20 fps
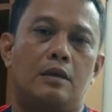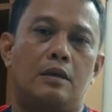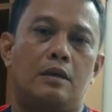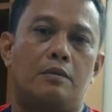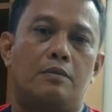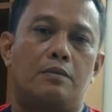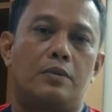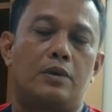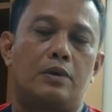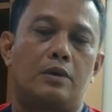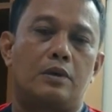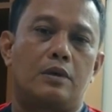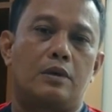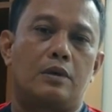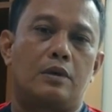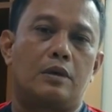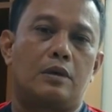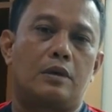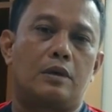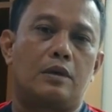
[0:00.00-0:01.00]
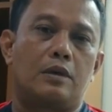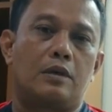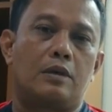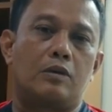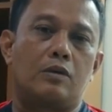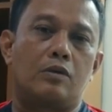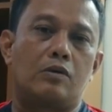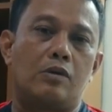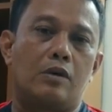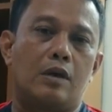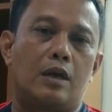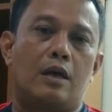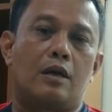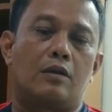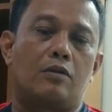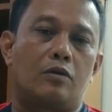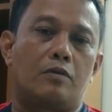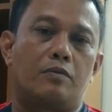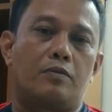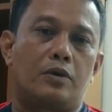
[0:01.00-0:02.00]
eh,
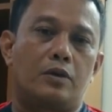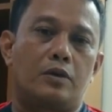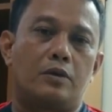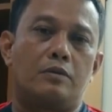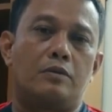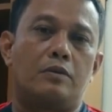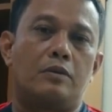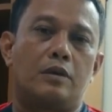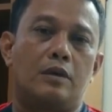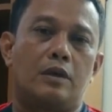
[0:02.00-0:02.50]
pengguna ataupun